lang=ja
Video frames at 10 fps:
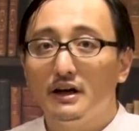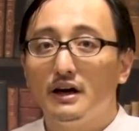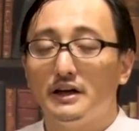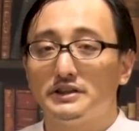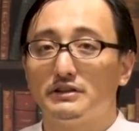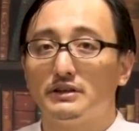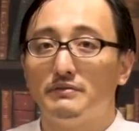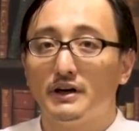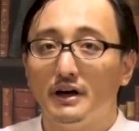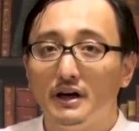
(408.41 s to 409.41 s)
八尺
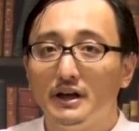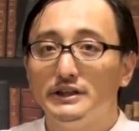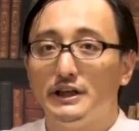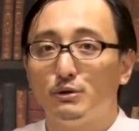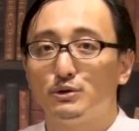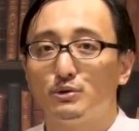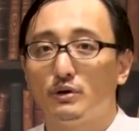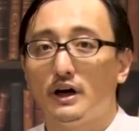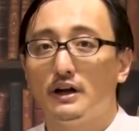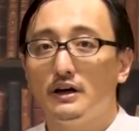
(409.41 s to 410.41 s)
様が家の外
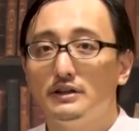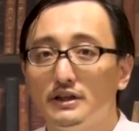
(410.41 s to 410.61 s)
から